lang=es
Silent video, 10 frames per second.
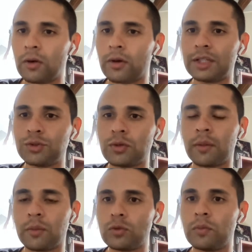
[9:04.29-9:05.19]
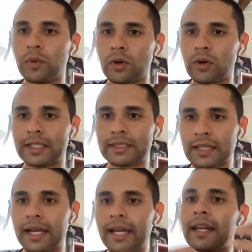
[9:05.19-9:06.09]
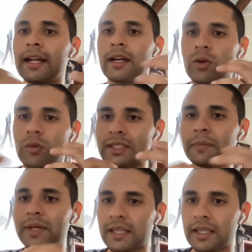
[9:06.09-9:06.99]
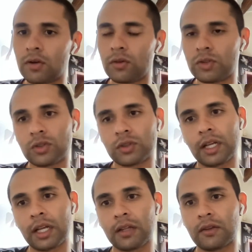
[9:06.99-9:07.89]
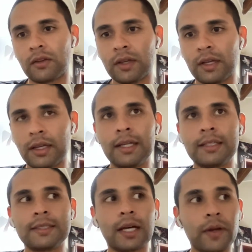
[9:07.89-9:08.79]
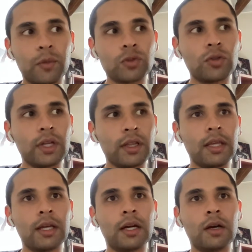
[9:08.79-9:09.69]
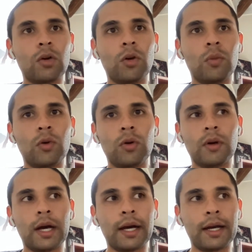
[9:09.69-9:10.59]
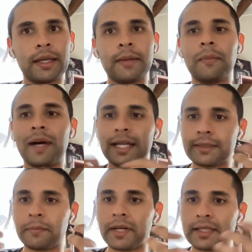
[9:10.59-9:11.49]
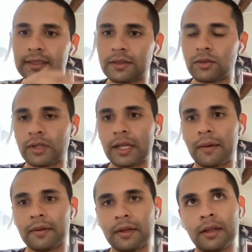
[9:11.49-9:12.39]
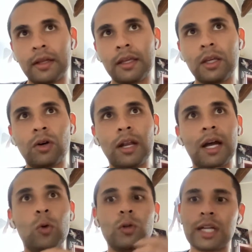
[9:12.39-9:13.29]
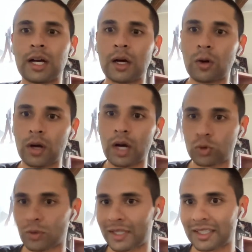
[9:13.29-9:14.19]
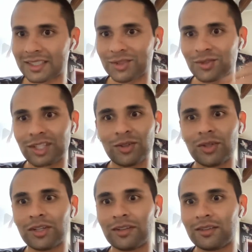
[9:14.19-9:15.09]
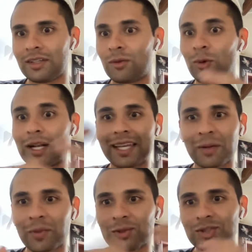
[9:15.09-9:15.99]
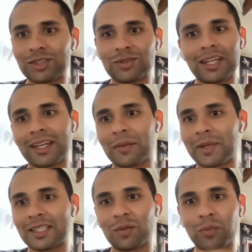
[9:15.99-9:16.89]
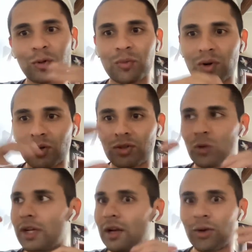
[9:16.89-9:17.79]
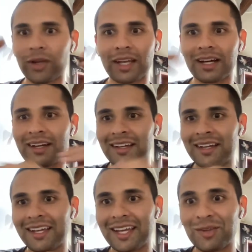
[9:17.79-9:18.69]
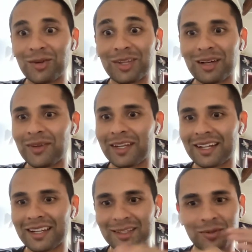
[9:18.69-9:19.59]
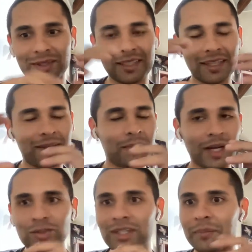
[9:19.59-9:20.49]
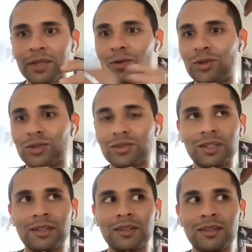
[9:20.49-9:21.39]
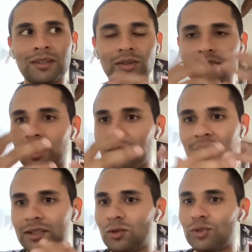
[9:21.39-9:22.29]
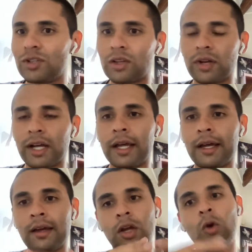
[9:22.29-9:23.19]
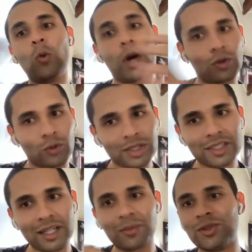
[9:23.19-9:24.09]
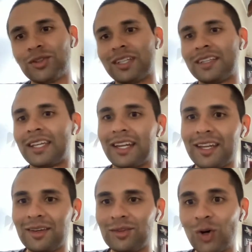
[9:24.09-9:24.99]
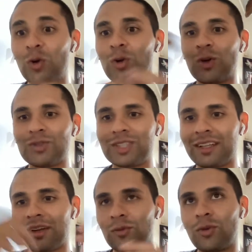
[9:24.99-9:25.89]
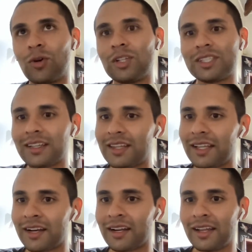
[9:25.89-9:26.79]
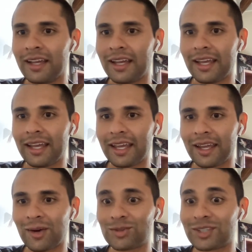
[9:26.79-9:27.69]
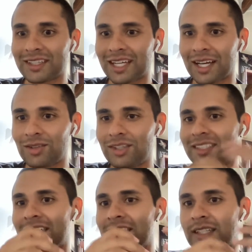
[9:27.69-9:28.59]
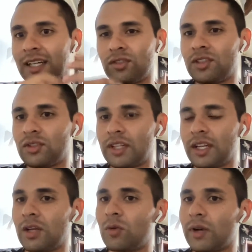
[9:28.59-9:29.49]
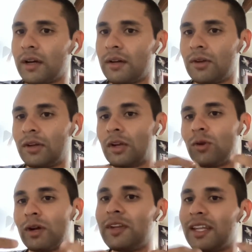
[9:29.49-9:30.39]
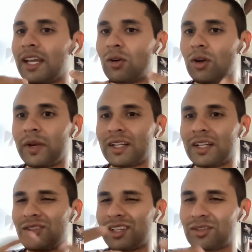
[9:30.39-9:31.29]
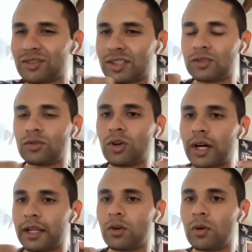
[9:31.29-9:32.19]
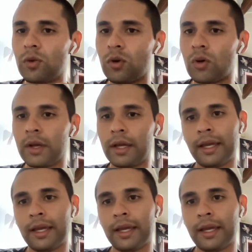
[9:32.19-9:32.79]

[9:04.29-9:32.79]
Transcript: que lo que ayudamos un poco es a generar como esa empatía con nuestros clientes. Sabemos hoy en día cómo hay varias empresas en donde han ido a la ultra automatización de todo, en donde cualquier proceso tiene que pasar por un bot o una lógica, en donde al final, después de varios capítulos, no termina solucionando nada, o al otro extremo, en donde tienen todo un call center eh, contratado, tercerizado, en donde no tiene ninguna, ninguna afinidad con la operación, entonces no hay como